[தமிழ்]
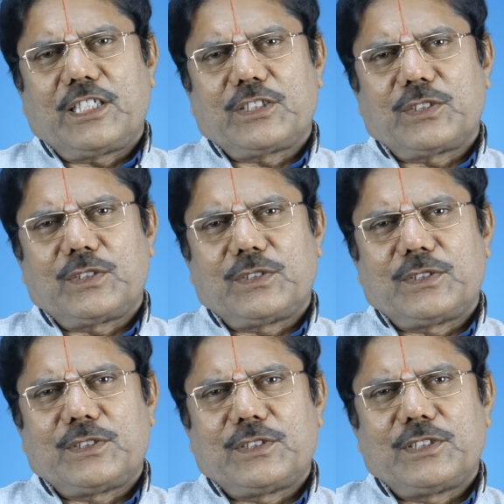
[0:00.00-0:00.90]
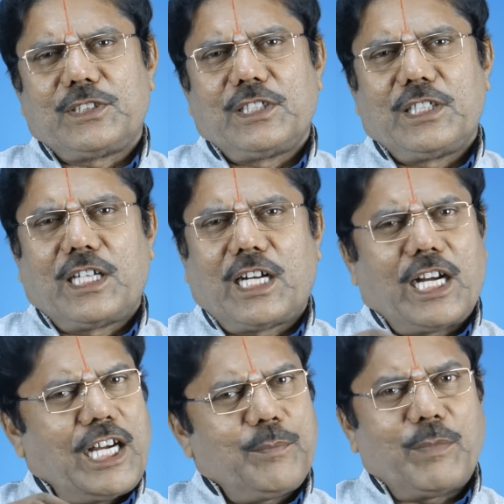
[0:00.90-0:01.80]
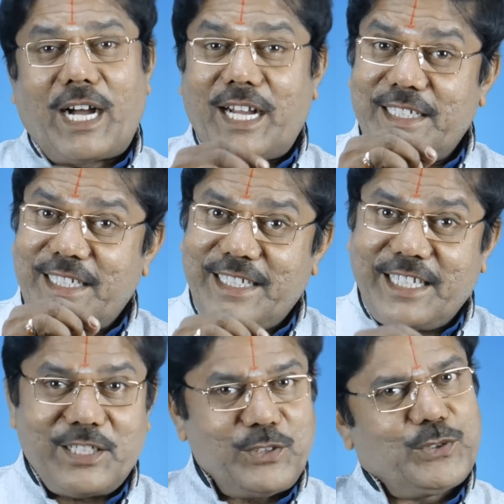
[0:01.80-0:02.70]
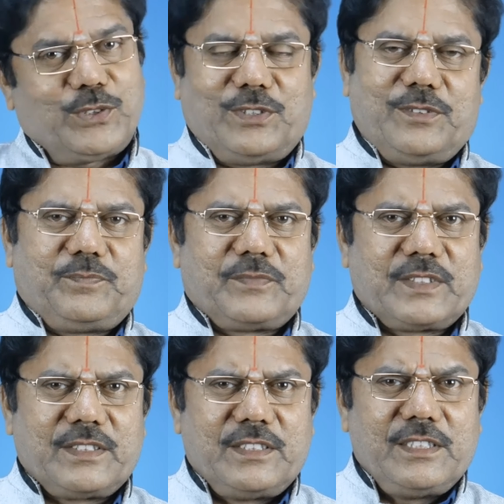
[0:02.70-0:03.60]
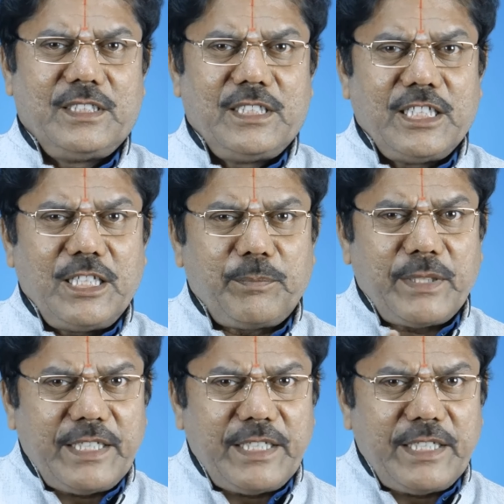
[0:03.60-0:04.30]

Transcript: என்ன சொன்னோம் ஆப் ஆயியேன்னு சொன்னோம் இப்போ